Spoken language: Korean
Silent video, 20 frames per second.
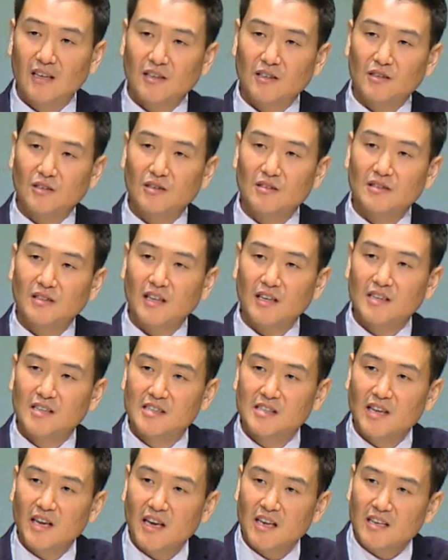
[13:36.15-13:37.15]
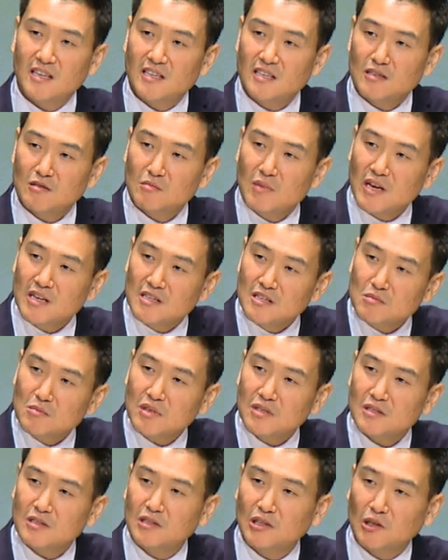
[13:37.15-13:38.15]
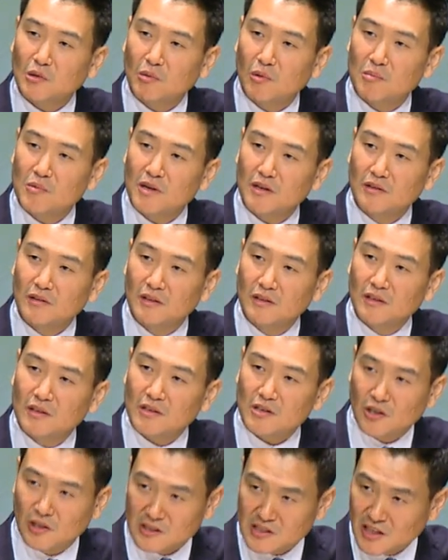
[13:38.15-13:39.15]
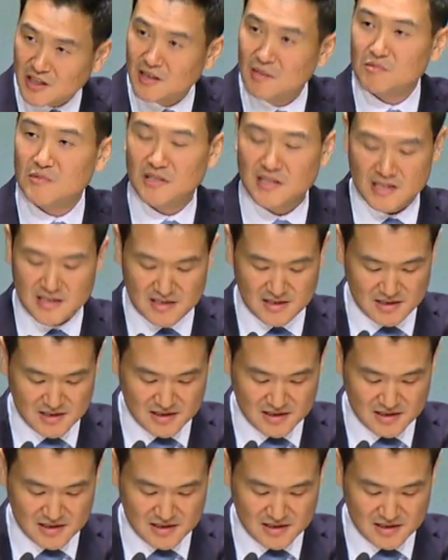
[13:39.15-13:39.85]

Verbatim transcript: 그런데 그의 이름의 의미를 들어보면 거창합니다.